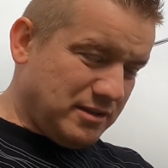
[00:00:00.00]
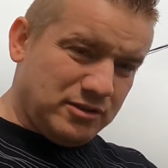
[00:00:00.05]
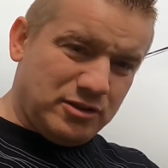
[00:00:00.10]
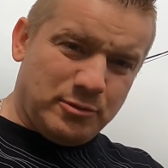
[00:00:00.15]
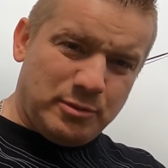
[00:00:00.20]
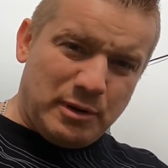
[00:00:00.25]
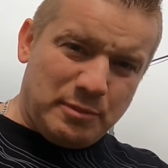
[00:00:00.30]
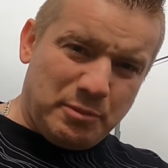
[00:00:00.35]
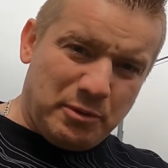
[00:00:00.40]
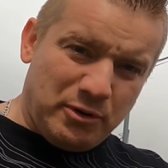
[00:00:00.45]

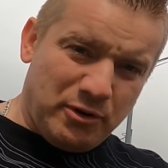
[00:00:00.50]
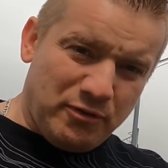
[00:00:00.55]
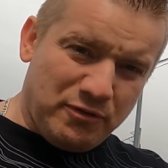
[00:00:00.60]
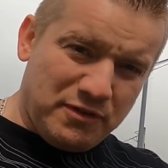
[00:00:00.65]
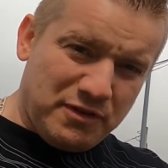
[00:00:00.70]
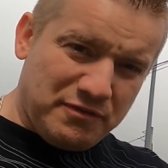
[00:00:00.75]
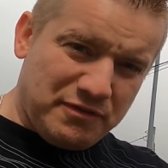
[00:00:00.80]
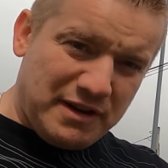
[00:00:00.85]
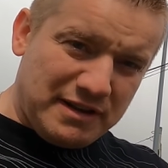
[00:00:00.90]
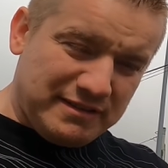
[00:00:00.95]
Dobra,
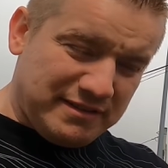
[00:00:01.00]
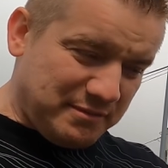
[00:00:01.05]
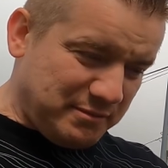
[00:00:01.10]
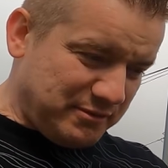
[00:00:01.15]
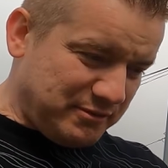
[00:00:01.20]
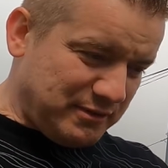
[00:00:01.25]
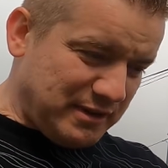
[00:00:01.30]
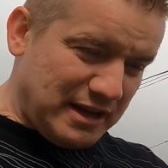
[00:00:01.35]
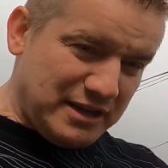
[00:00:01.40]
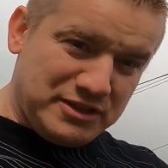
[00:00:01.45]
ponownie wracam.
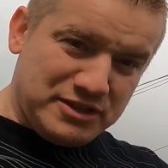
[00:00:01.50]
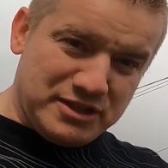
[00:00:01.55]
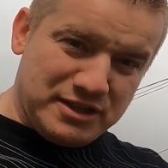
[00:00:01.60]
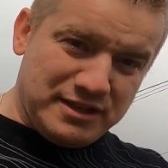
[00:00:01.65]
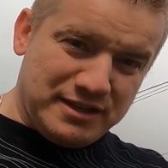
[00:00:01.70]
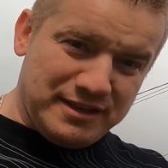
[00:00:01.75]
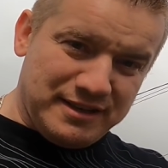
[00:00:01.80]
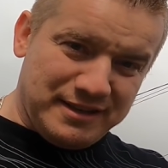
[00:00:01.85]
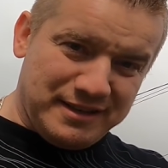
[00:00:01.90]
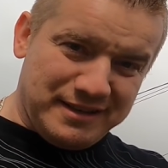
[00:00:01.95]

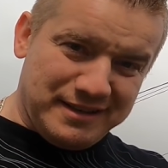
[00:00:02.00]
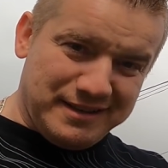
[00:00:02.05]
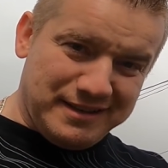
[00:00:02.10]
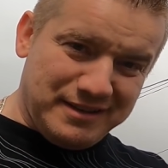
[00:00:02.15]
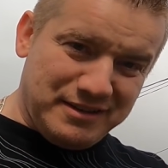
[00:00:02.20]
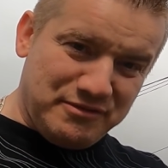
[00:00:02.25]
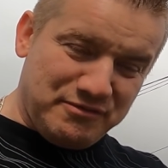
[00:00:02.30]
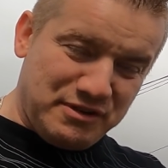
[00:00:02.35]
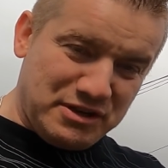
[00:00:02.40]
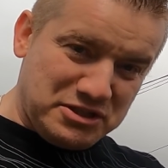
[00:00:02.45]
Słuchajcie,
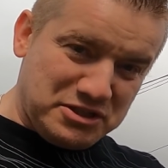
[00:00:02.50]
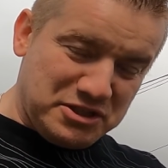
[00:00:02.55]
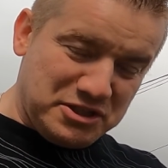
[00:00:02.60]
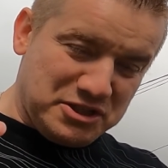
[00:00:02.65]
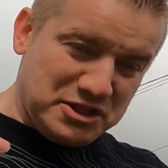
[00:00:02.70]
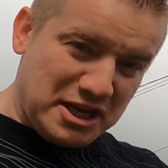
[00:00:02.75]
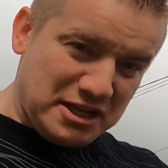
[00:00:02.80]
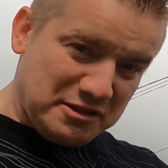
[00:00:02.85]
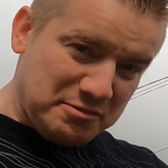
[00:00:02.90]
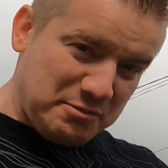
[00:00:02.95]

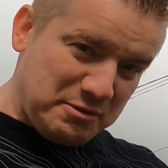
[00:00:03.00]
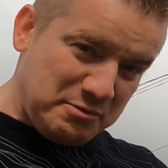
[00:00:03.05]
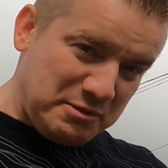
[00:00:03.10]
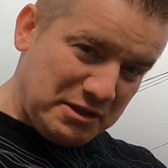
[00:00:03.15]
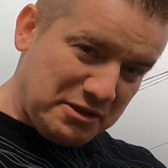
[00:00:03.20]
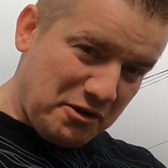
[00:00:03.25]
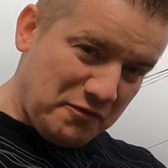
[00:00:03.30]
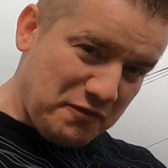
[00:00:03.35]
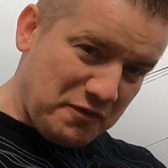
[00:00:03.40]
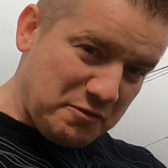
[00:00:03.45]
właśnie siadł mi
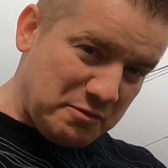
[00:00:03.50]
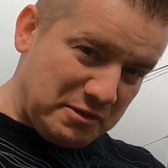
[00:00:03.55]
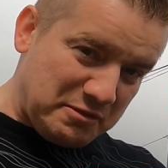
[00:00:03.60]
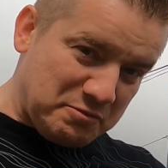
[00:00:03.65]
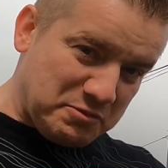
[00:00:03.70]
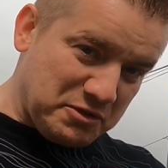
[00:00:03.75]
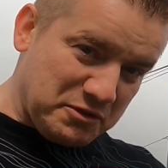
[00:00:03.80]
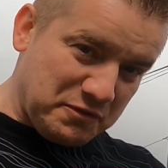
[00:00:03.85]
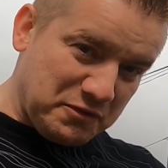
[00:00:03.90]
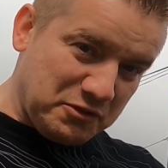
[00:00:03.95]
mikrofon
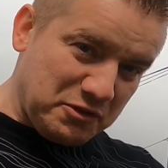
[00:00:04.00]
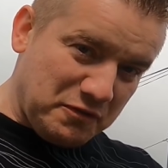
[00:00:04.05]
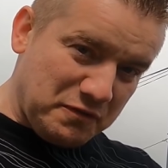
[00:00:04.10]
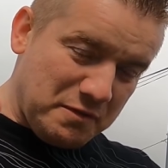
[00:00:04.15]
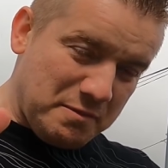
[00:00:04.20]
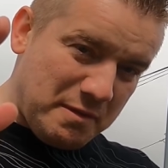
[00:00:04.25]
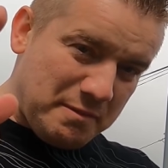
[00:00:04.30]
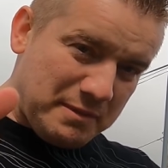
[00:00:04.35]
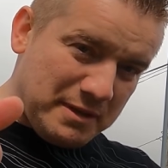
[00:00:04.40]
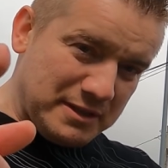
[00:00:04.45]

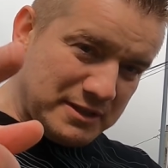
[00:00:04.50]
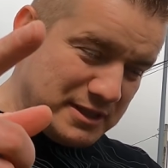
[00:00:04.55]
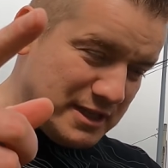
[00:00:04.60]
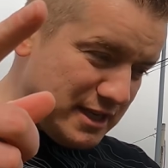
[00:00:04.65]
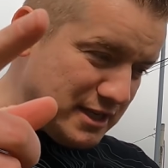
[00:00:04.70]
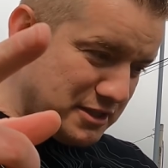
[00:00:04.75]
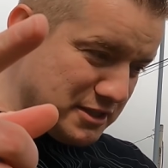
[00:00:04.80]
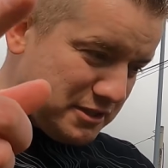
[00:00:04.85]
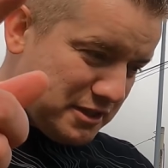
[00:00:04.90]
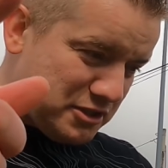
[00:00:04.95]
bezprzewodowy. Mam
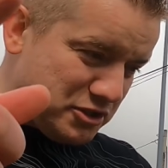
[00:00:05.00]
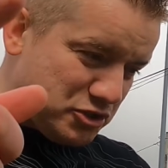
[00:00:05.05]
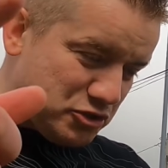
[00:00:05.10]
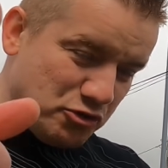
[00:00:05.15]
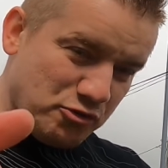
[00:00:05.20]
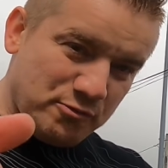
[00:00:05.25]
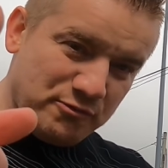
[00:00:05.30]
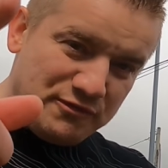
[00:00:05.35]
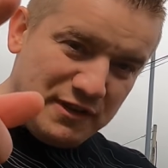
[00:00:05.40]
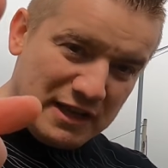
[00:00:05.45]
nadzieję, że ten
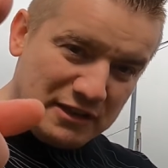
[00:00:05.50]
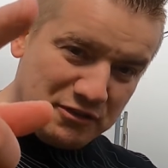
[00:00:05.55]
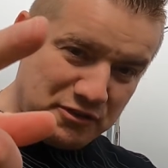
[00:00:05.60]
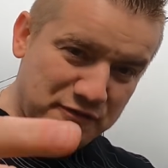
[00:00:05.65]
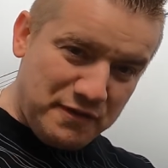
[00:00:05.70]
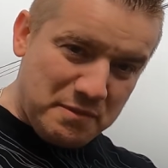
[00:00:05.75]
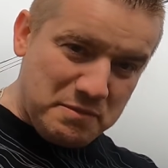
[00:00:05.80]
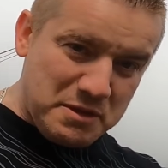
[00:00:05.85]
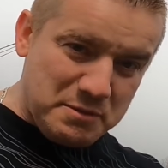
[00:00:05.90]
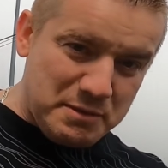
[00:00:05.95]
szum
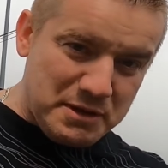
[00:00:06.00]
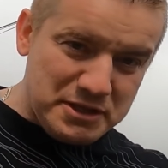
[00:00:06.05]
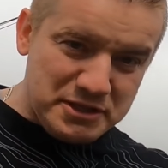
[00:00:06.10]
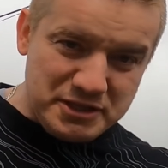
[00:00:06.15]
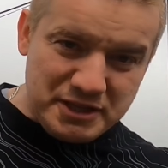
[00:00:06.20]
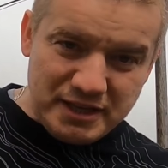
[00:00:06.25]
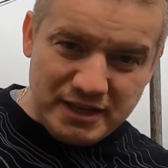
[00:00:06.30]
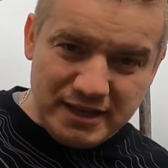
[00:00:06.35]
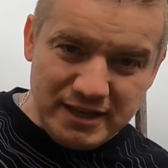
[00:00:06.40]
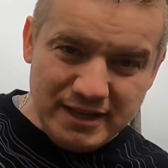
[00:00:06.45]
wiatru Wam nie
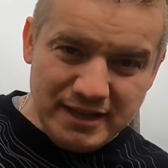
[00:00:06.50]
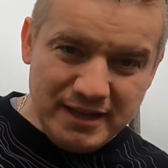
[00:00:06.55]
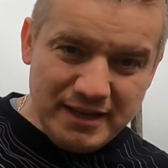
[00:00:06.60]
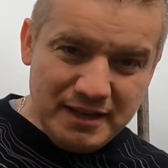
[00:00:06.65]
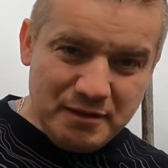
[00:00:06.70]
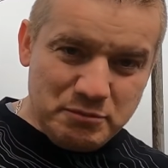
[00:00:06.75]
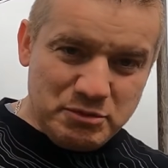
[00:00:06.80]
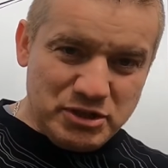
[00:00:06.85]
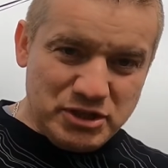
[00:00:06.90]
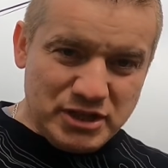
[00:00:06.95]
będzie
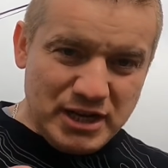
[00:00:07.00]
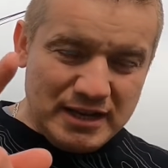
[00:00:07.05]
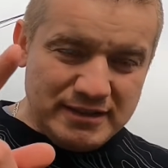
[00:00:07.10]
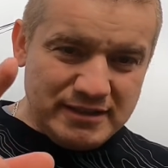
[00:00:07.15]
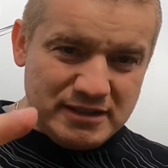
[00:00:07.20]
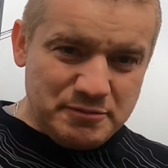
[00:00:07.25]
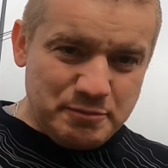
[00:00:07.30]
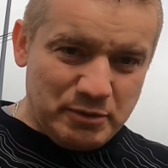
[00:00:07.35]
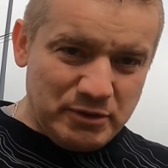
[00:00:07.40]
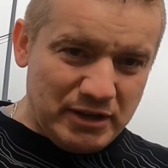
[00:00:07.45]

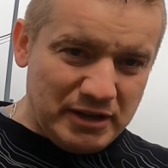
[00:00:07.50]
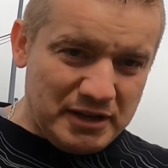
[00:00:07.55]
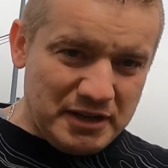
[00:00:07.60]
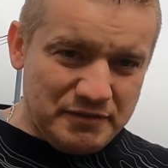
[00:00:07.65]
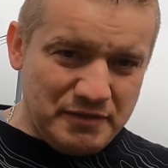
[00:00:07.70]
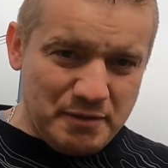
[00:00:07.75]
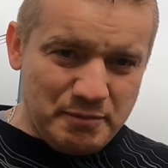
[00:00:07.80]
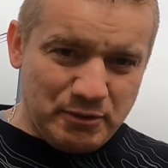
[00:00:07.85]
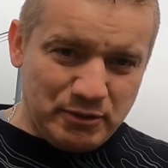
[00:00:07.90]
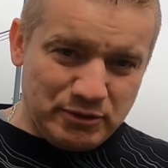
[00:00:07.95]
przeszkadzać, bo
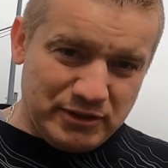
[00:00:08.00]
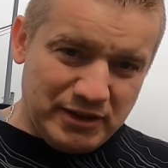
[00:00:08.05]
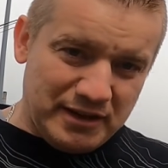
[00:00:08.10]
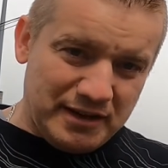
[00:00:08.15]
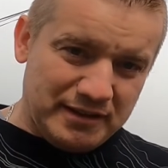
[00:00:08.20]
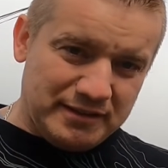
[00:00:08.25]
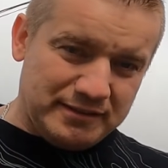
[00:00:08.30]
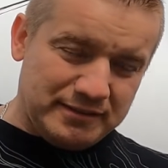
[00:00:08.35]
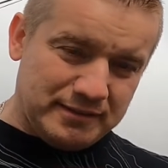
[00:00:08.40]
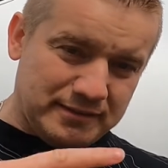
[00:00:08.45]
nagrywam go
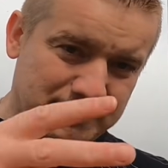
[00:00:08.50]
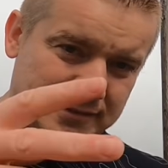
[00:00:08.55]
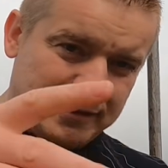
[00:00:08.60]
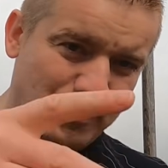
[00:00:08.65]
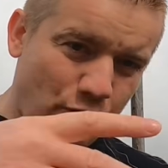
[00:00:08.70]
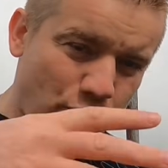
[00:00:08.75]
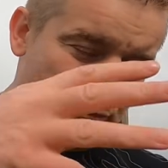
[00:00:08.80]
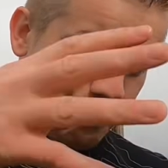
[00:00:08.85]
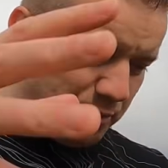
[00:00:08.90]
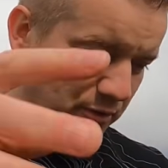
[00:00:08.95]
teraz z
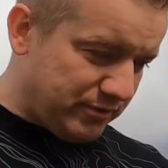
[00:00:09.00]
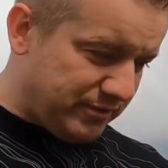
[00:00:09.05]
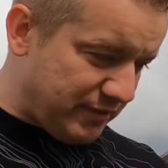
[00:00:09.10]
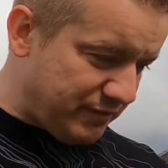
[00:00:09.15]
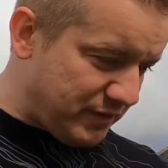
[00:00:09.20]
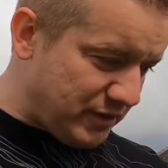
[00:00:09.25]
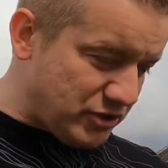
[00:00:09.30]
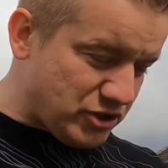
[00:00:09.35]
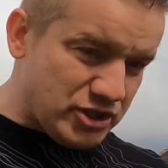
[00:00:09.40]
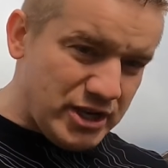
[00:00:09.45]
GoPro
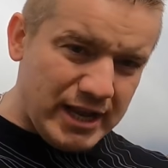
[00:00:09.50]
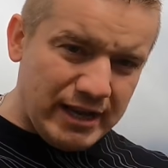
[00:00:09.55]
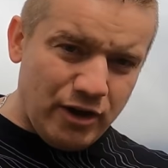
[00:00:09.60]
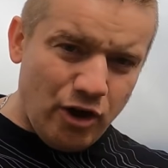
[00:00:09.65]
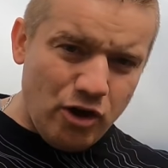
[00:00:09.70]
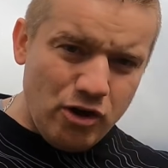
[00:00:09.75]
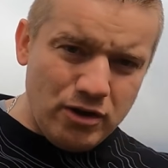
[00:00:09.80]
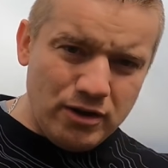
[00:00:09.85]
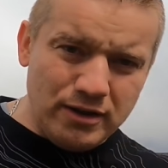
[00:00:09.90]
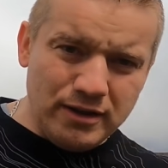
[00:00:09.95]

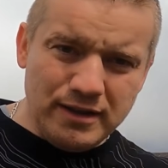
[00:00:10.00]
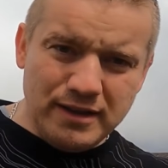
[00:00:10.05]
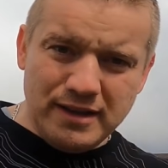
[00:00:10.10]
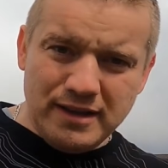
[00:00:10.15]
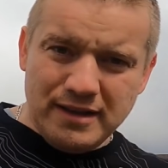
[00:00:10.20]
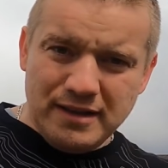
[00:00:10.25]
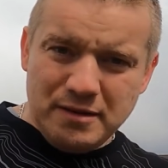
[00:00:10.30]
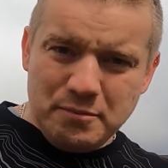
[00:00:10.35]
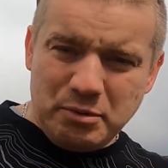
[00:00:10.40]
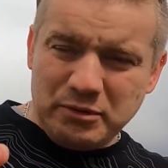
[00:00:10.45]
zewnętrznego.
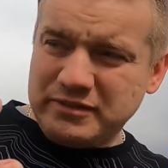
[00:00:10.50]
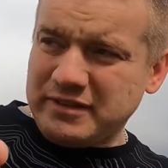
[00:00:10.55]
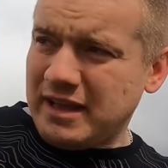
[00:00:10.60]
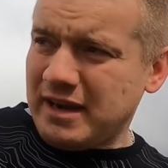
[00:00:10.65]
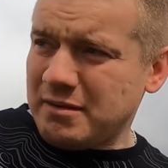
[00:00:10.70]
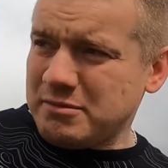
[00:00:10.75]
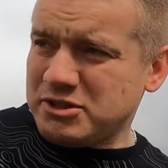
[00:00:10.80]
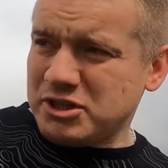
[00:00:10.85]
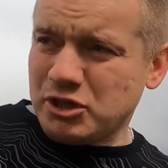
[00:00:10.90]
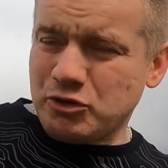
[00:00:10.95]

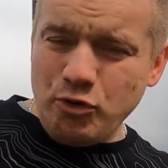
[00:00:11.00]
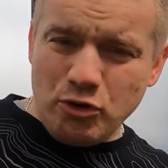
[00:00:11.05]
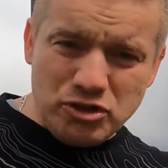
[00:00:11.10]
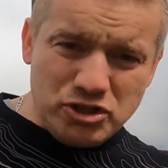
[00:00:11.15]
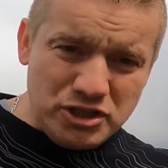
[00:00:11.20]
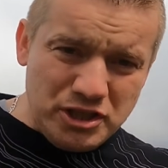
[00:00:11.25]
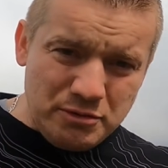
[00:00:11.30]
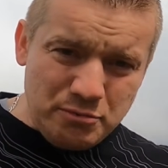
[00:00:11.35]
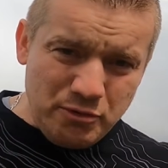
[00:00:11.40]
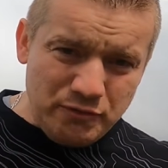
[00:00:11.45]
Postaram się
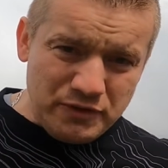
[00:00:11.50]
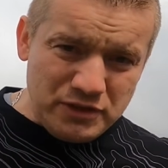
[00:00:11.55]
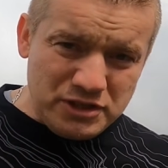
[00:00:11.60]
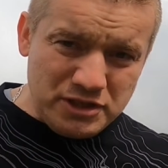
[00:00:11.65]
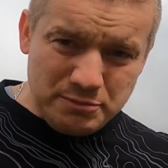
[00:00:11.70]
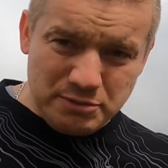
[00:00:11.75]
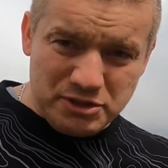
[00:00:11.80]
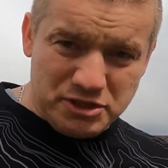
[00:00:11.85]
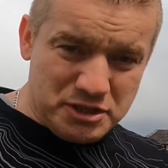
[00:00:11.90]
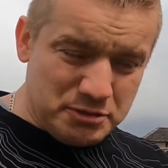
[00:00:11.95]
głośniej mówić,
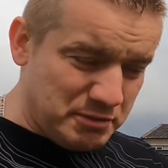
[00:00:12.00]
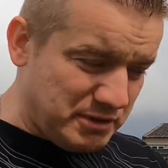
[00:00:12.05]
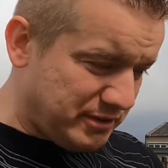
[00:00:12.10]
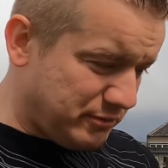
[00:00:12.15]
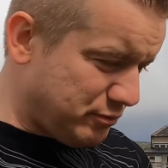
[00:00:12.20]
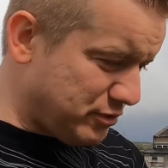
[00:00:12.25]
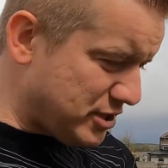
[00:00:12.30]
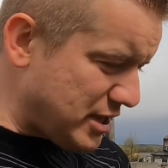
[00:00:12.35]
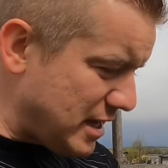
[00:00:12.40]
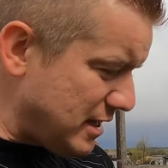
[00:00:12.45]
żebyście mnie
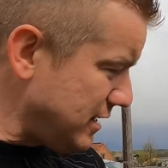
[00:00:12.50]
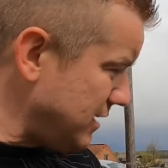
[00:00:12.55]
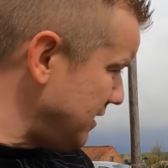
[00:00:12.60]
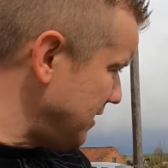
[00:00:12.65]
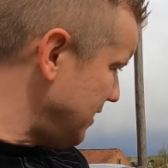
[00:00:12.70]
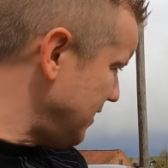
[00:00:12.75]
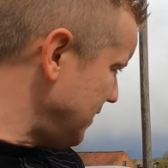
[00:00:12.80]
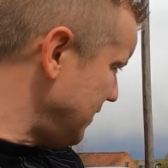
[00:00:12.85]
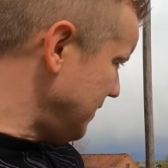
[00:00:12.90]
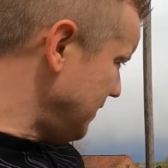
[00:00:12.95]
słyszeli.